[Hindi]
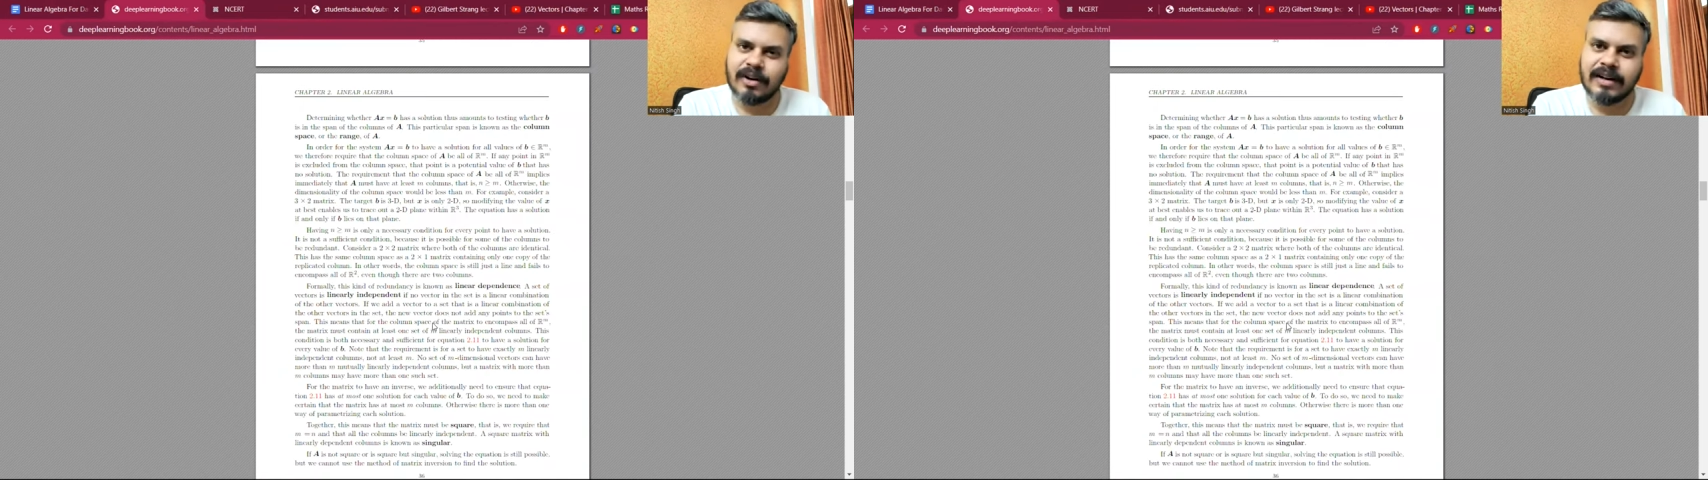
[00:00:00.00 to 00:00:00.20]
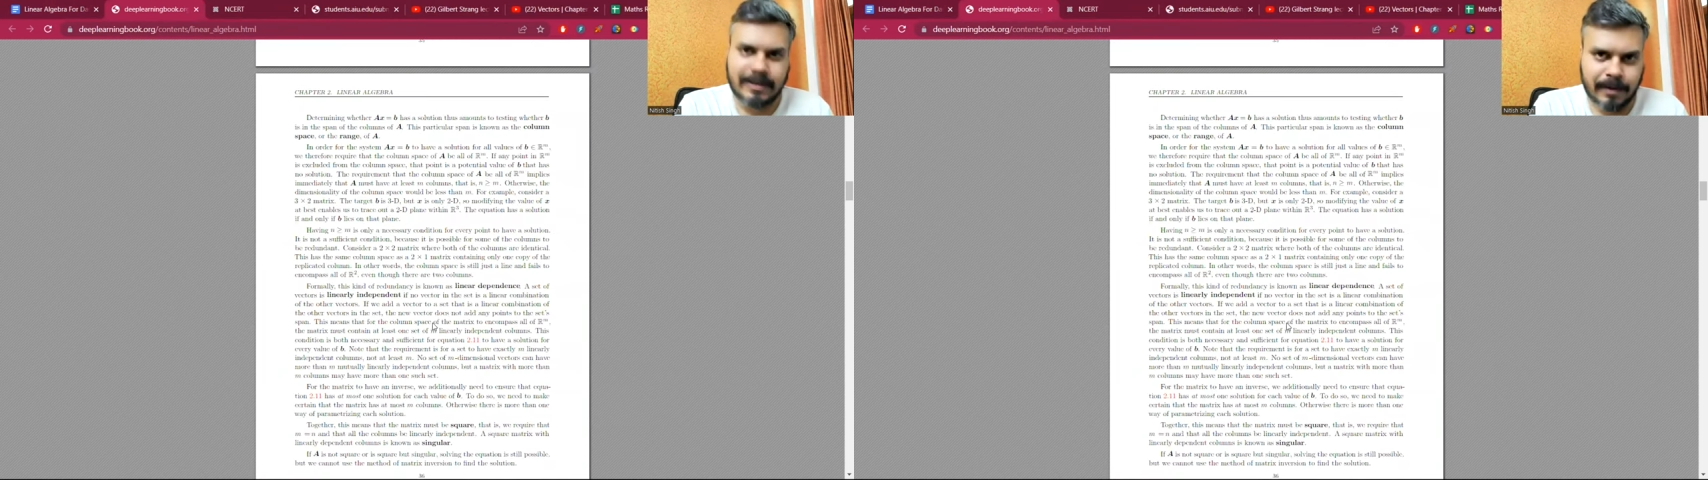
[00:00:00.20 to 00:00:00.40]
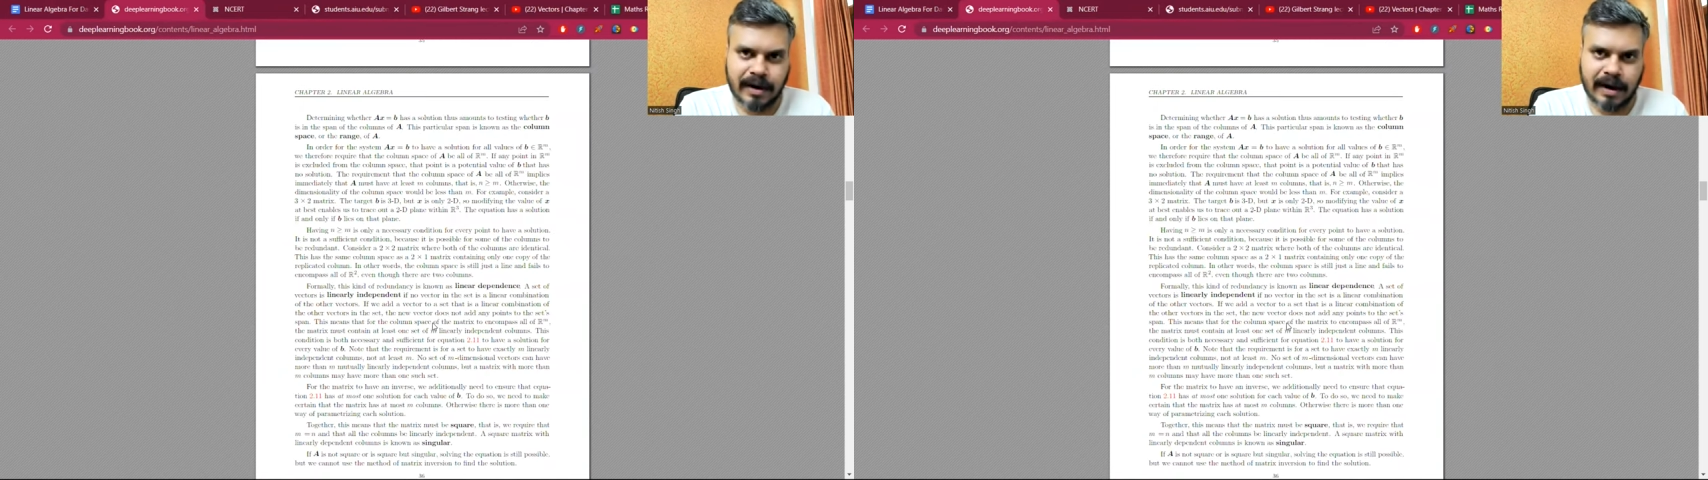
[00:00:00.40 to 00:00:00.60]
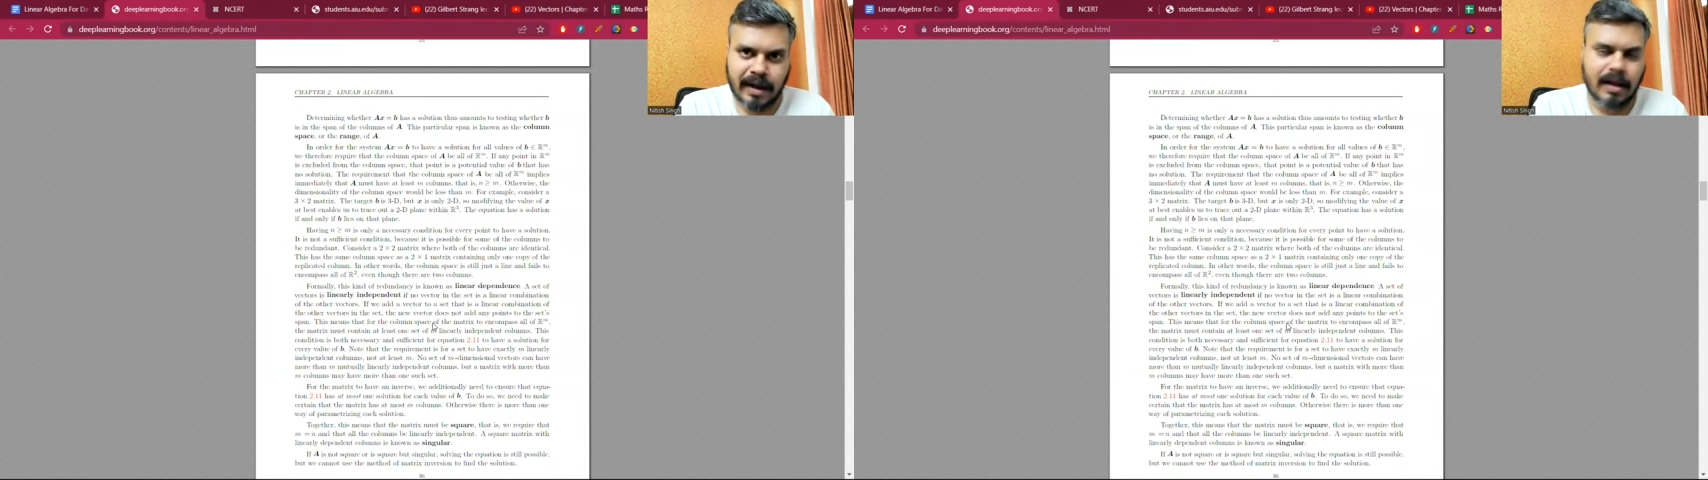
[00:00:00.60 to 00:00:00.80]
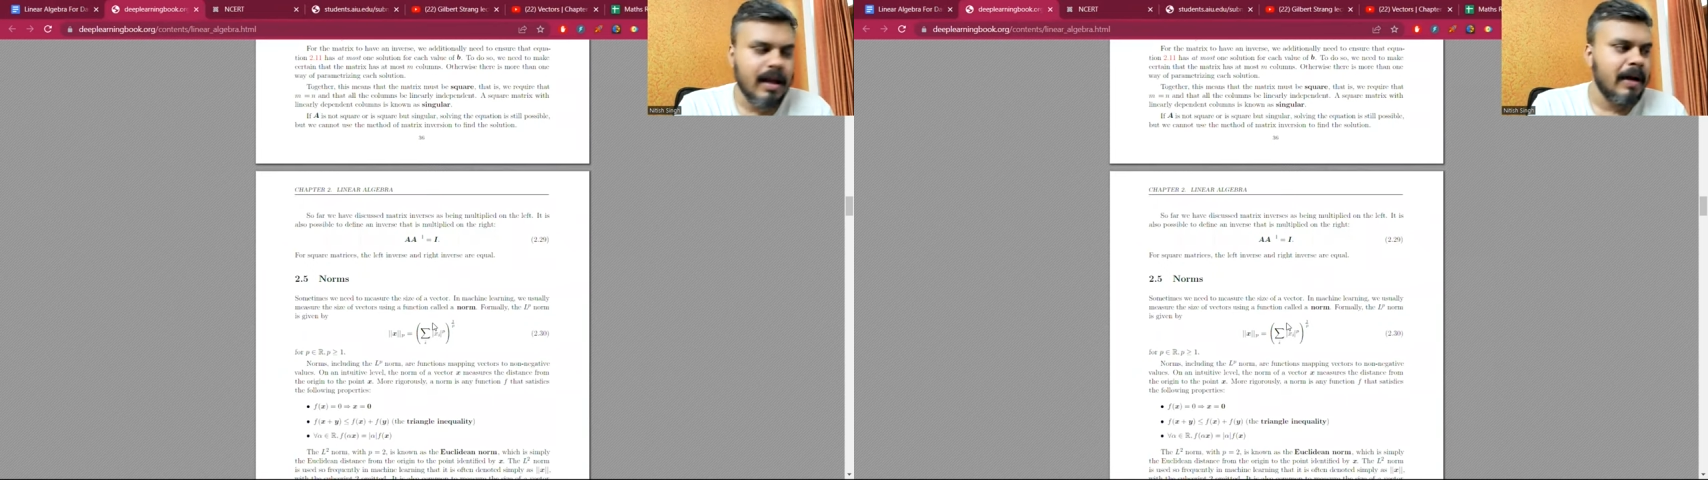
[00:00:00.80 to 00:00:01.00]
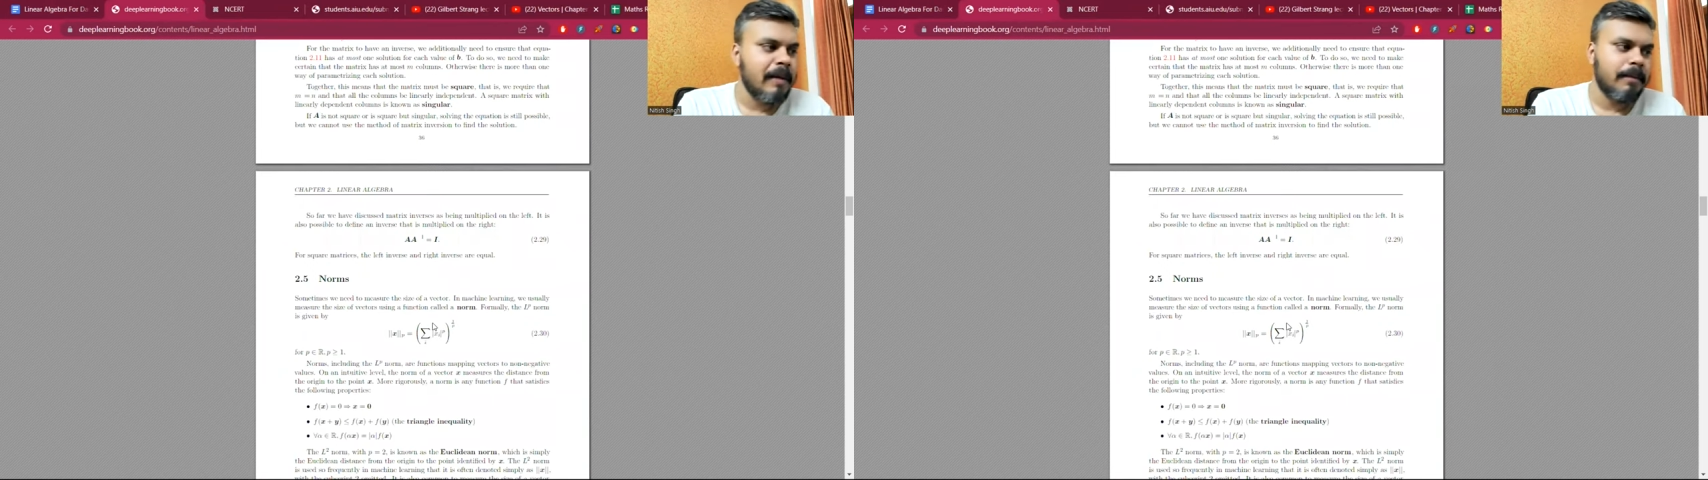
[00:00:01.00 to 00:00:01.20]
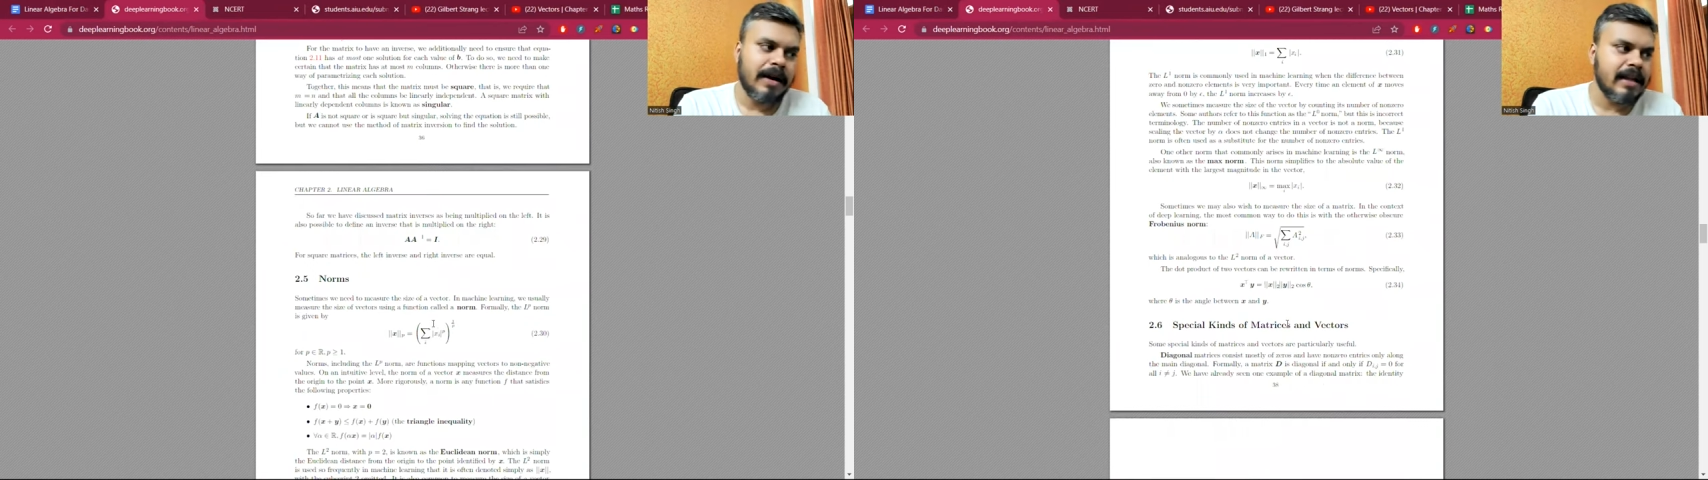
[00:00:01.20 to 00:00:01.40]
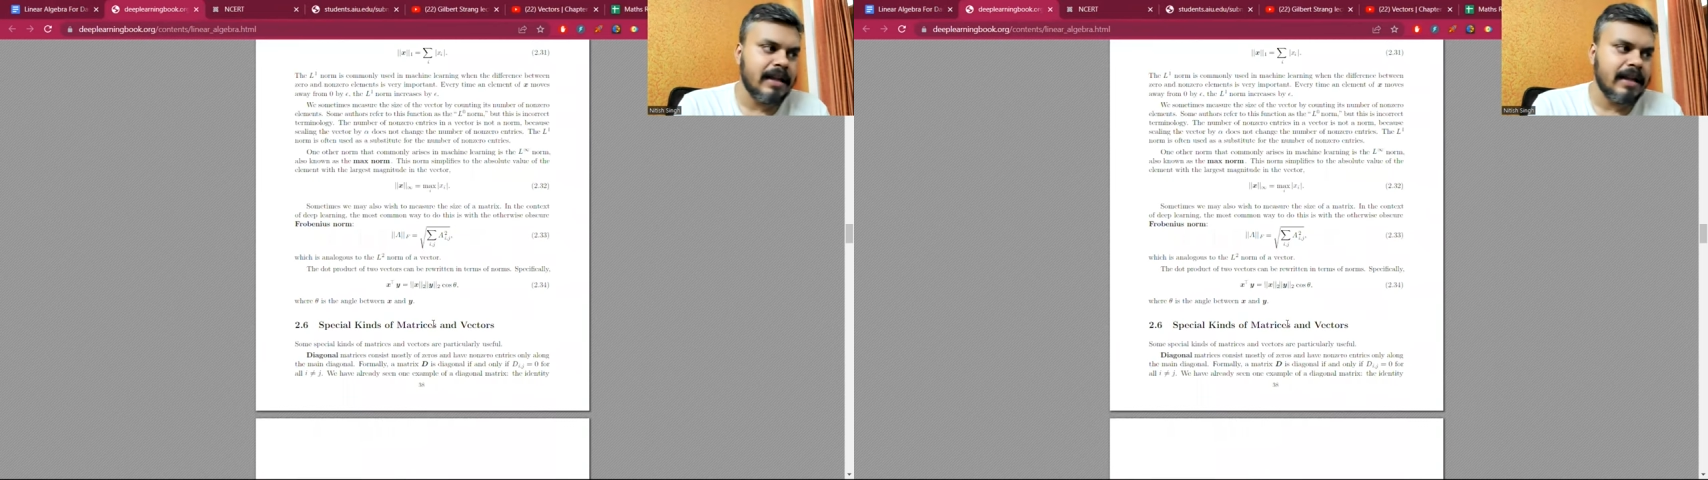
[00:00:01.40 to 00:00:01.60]
फॉर डीप लर्निंग
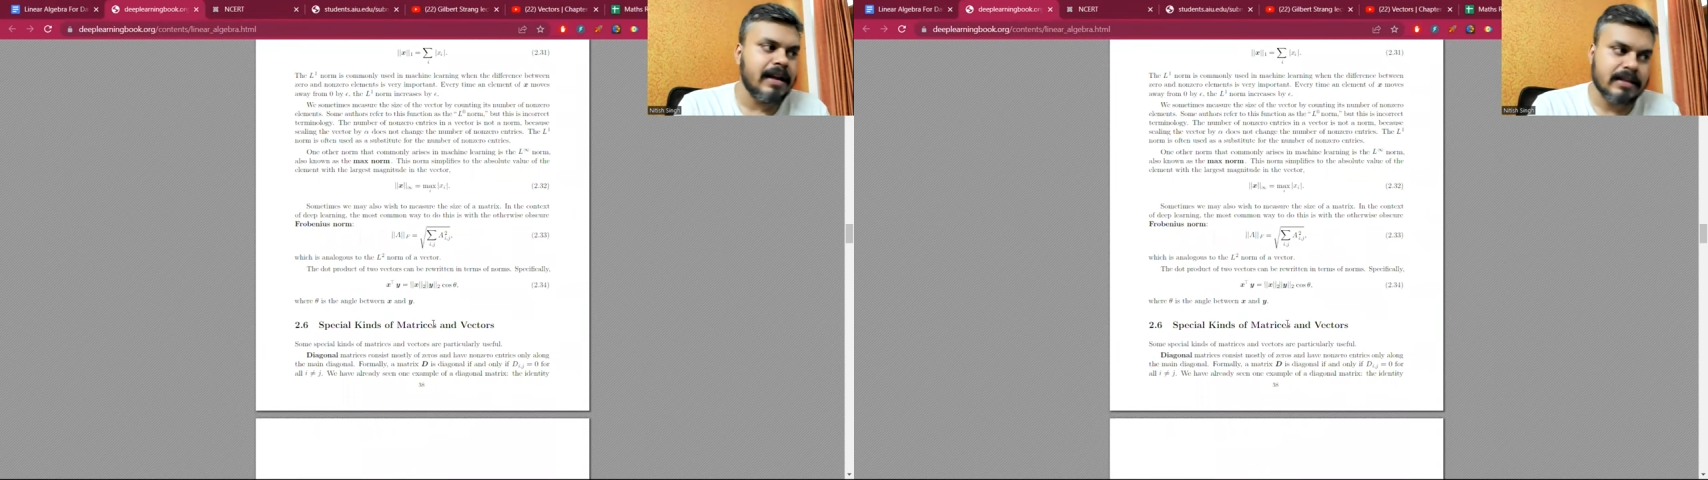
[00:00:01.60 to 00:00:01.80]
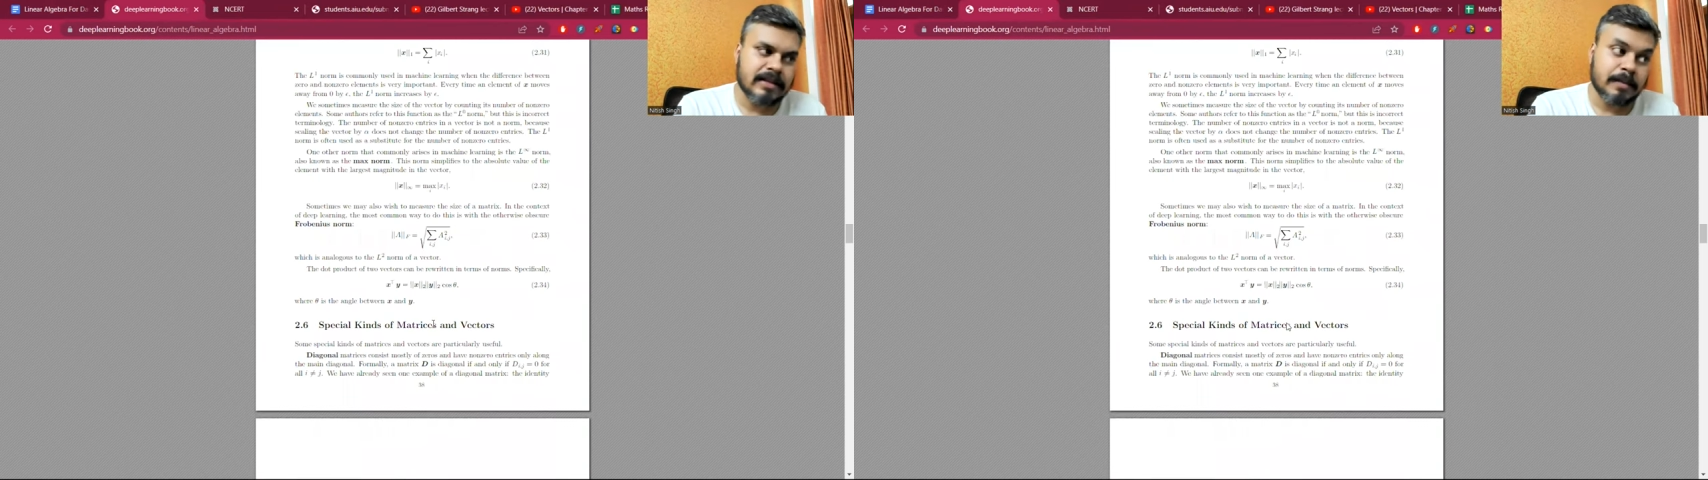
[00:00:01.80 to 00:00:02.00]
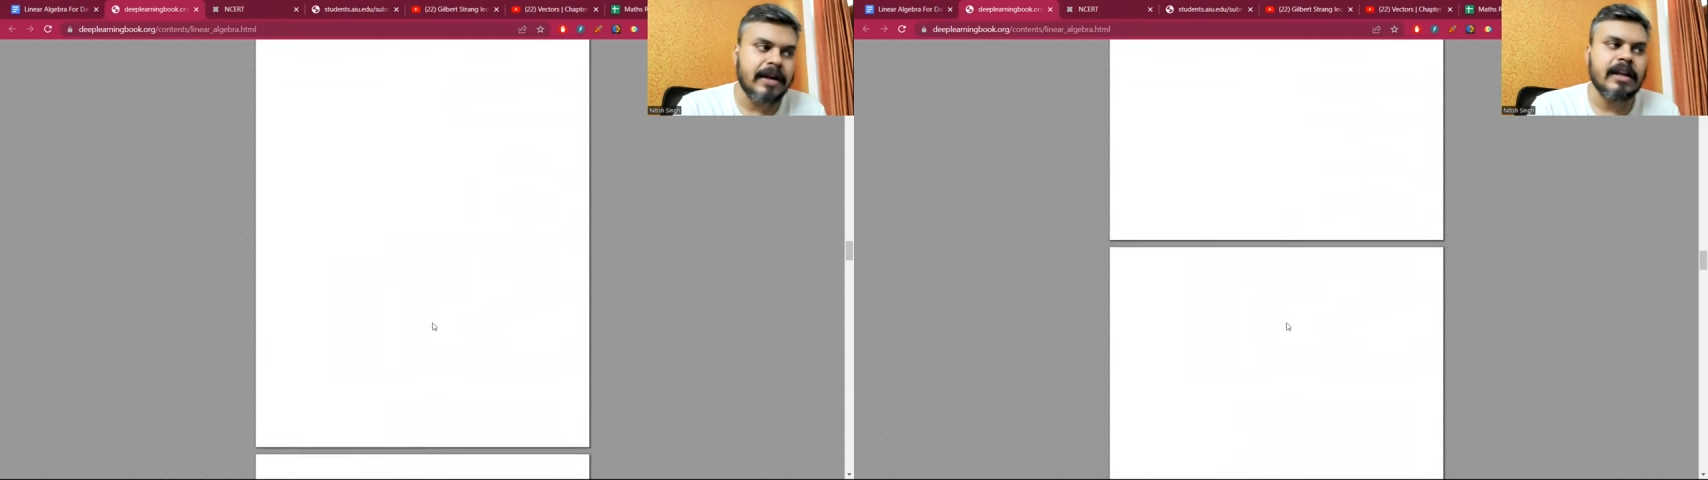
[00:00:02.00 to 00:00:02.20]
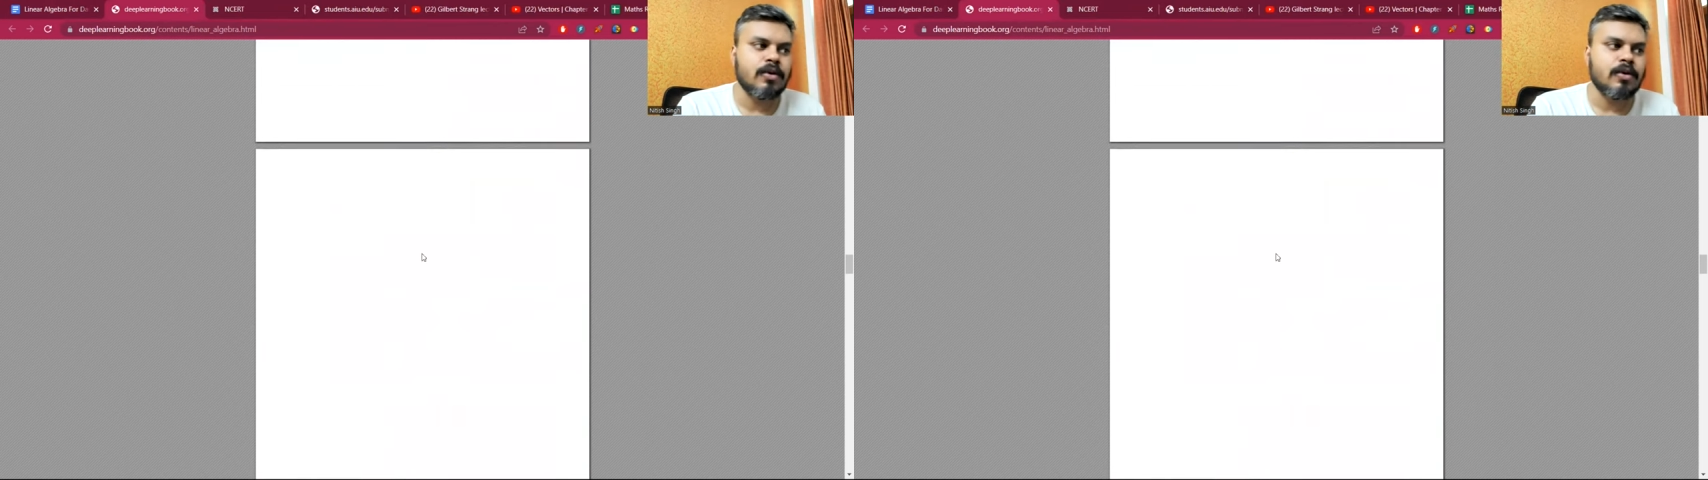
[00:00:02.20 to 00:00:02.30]
बट या दिस इज प्रिटी